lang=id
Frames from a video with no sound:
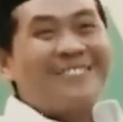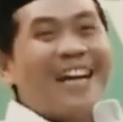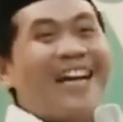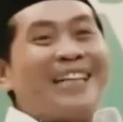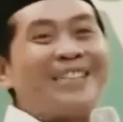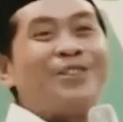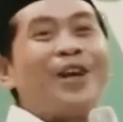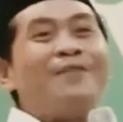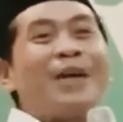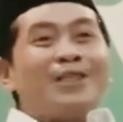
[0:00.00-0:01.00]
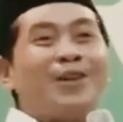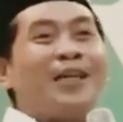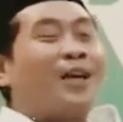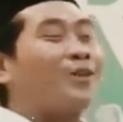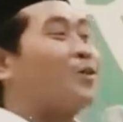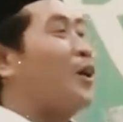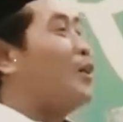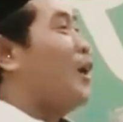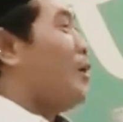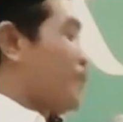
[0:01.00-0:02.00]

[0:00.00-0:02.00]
malaikat Israel matur ya Rasulullah